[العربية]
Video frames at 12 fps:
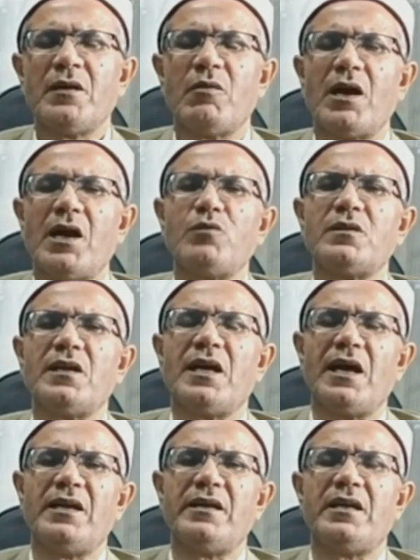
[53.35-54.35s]
ويعود إلى
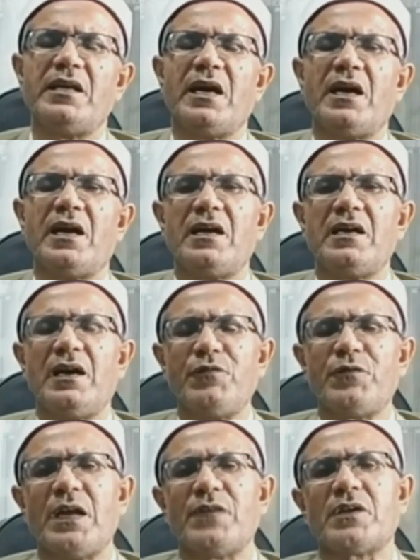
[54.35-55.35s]
أهله
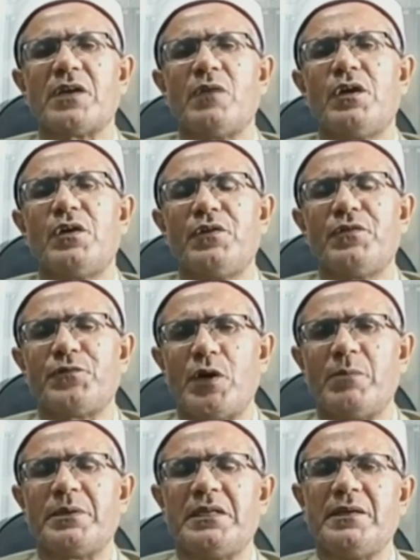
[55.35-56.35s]
ليعف نفسه
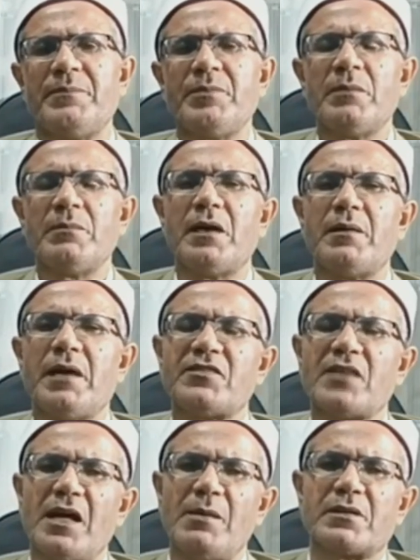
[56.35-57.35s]
ويعفهم به
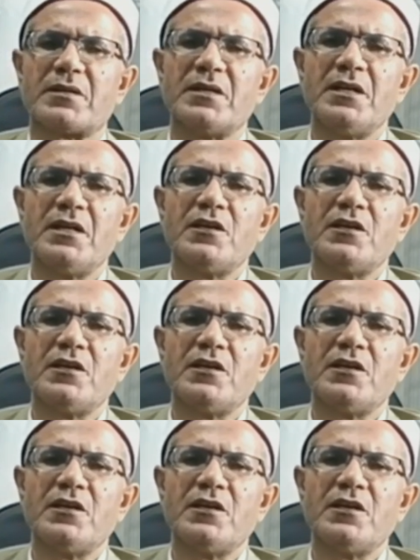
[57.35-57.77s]
بهذا الأمر